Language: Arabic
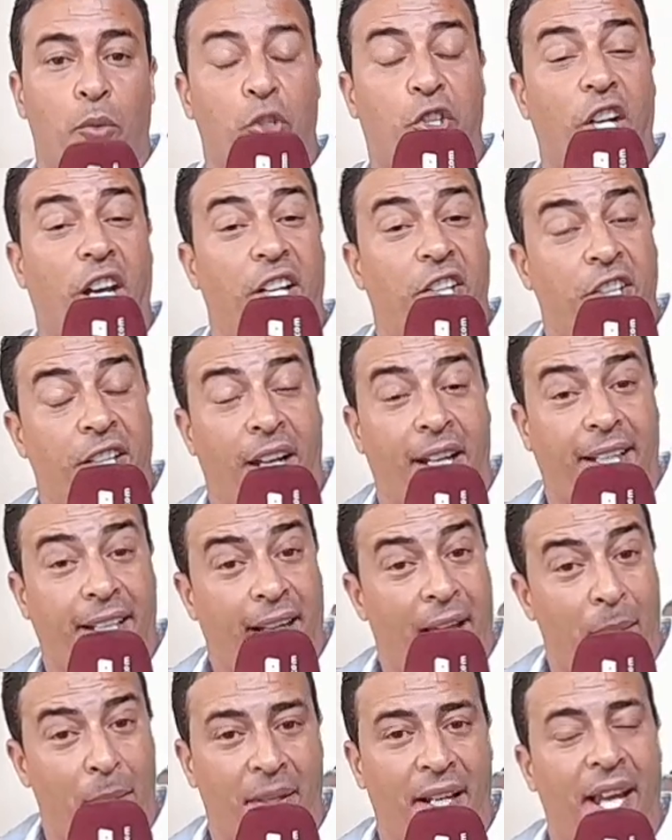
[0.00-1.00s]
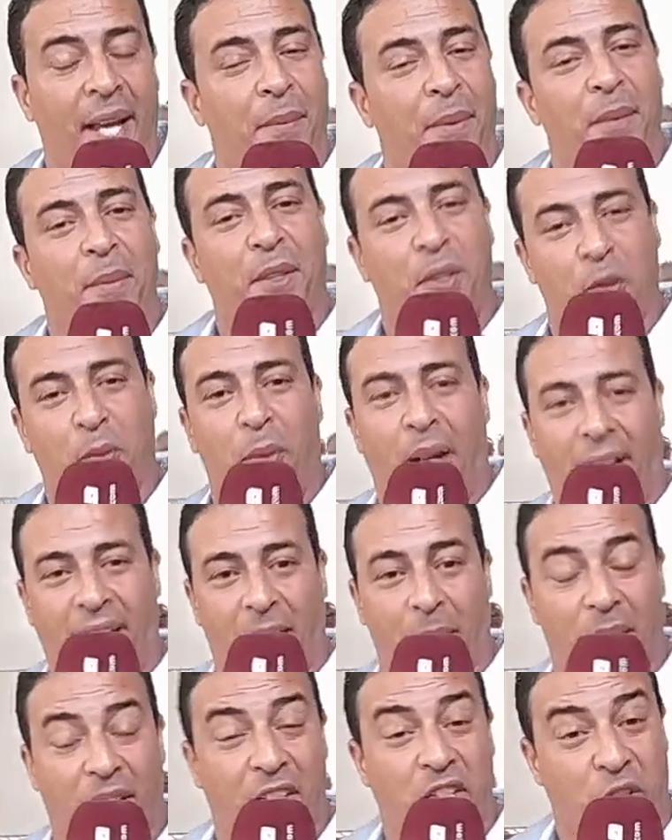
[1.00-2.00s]
مشاهدينا الكرام مرحبا بكم
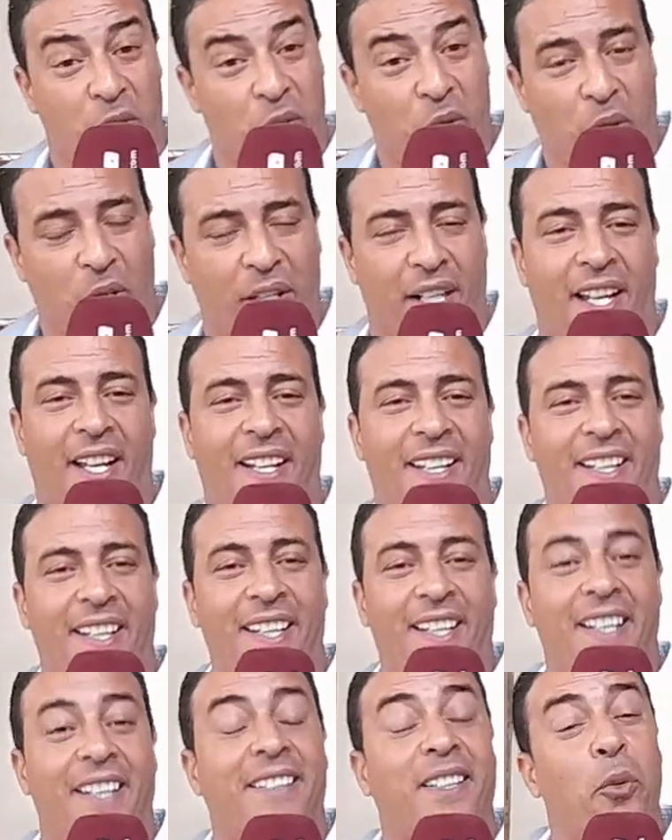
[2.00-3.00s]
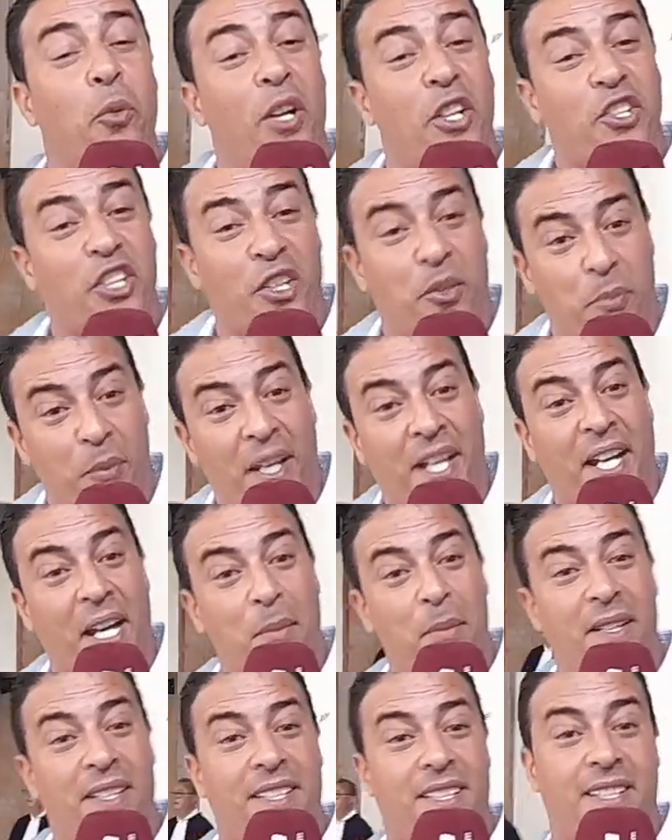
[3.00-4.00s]
معنا مرة أخرى نتواجد
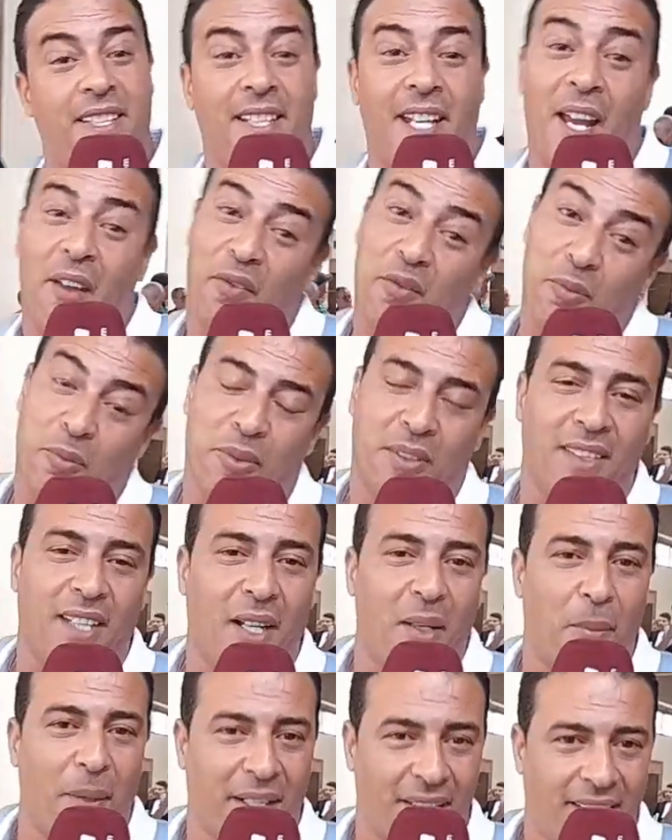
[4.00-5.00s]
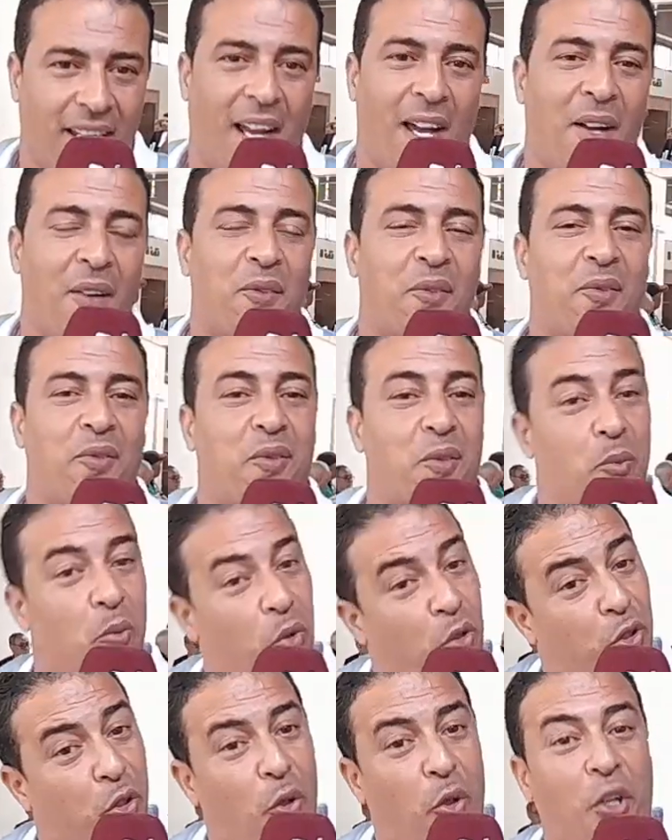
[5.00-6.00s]
محكمة استئناف بالدار البيضاء في
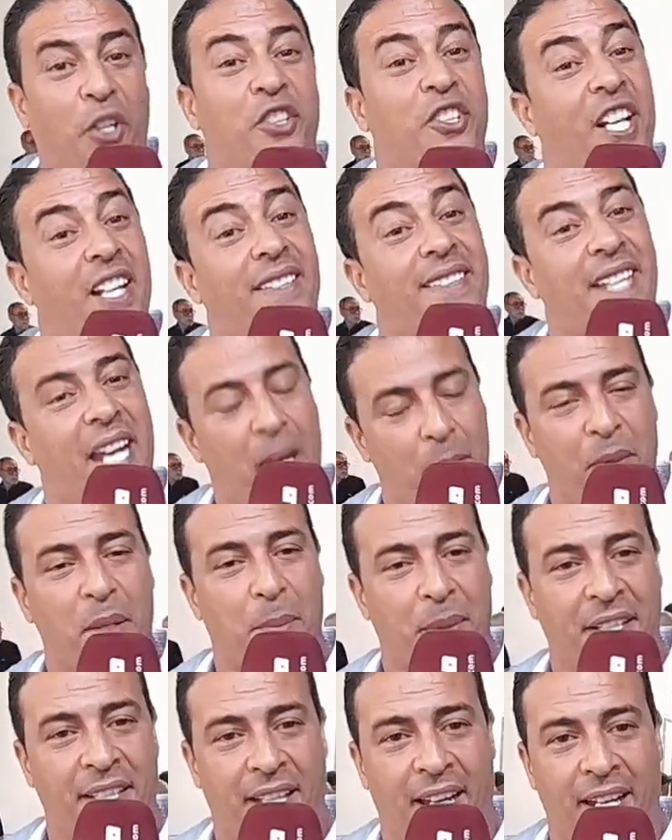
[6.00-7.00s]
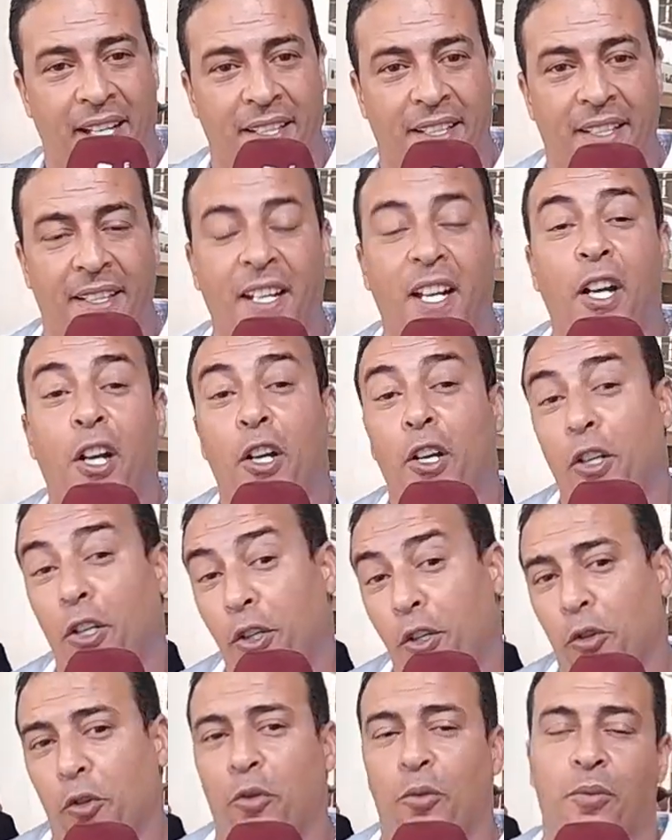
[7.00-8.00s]
الموضوع ديال تامي بناني
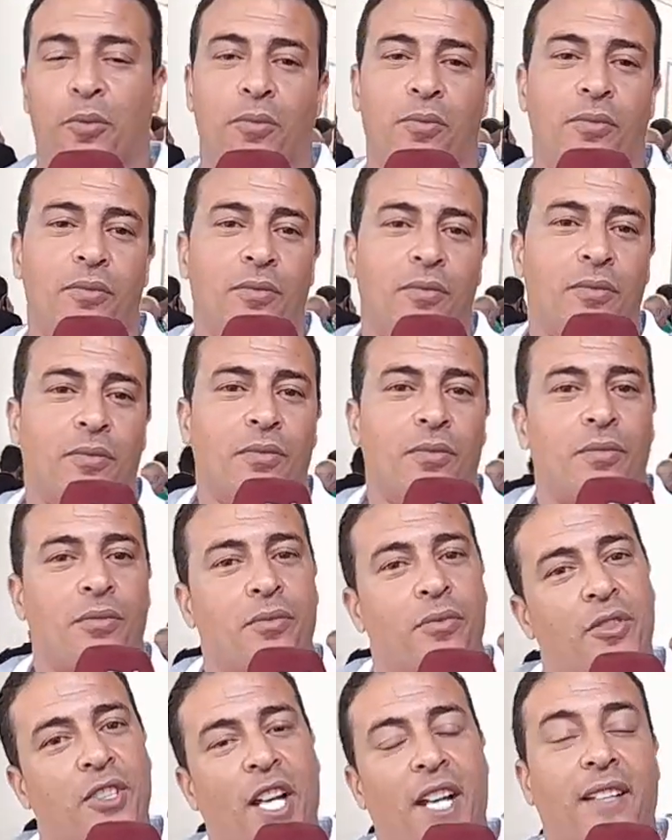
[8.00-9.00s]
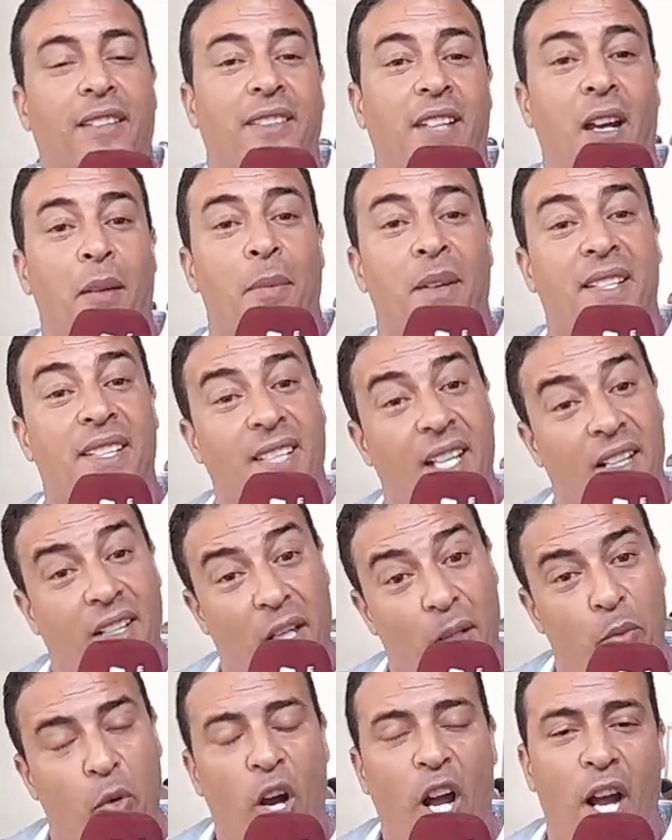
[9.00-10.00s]
اليوم تقدم
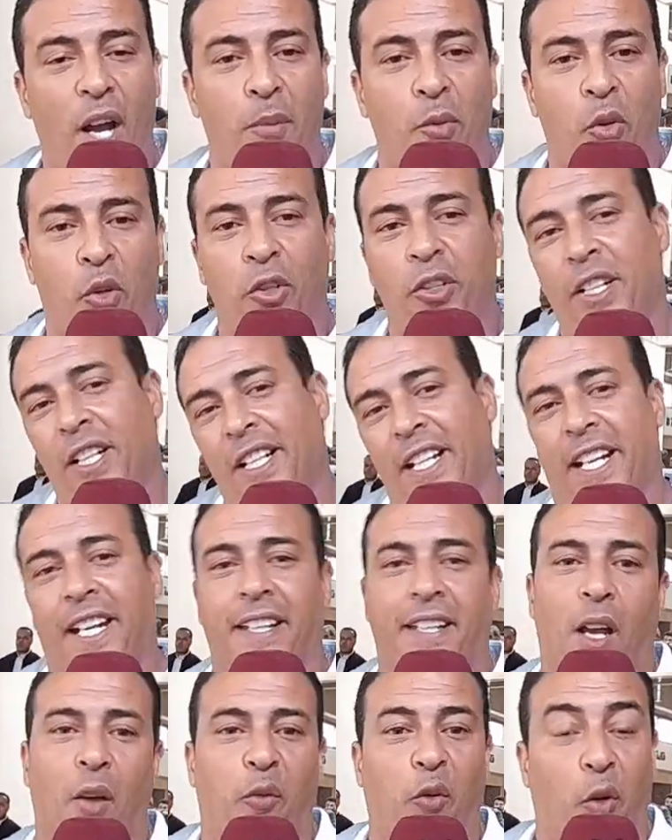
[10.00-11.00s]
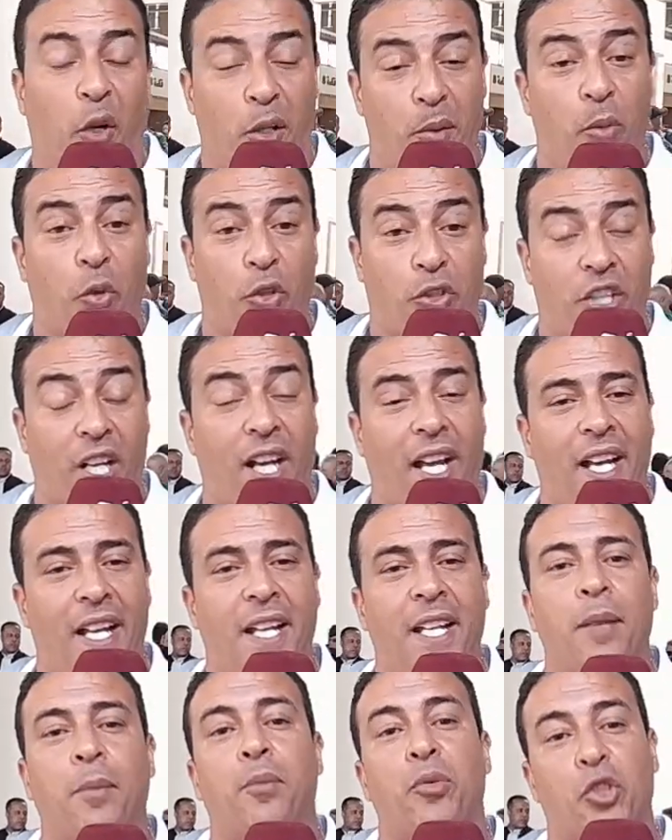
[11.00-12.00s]
السادة المحامون كيدافعوا دافعوا
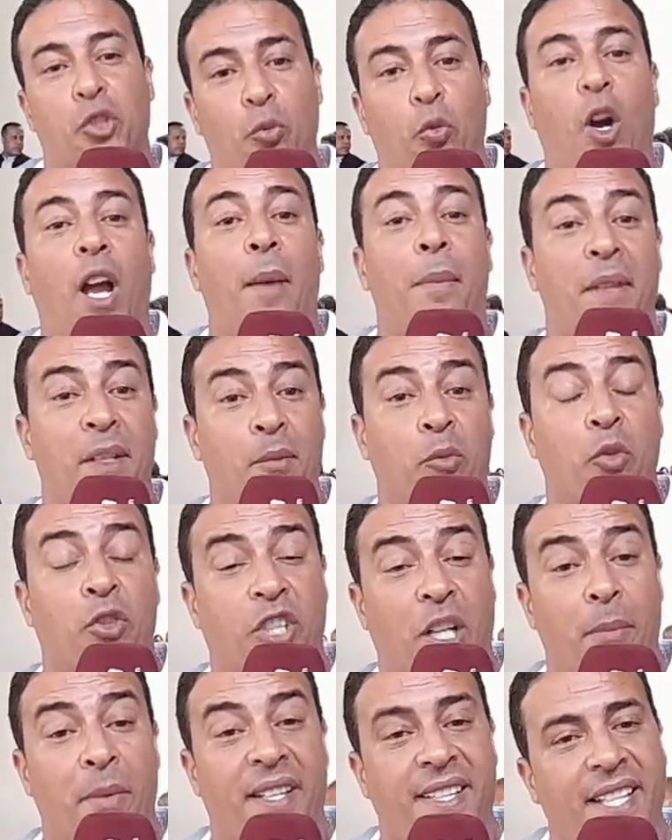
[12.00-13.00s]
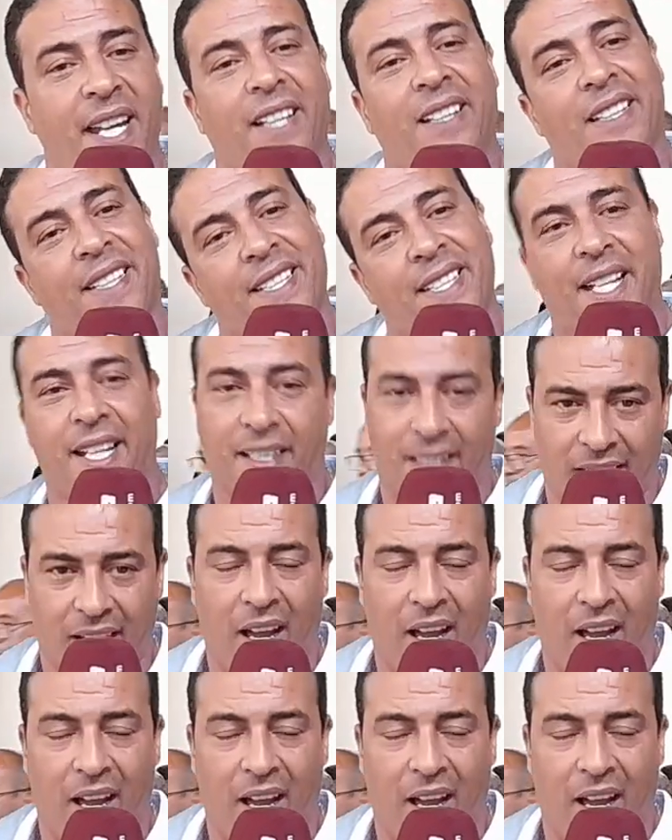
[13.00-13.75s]
المعتقلين بمجموعة من الملتمسات للسيد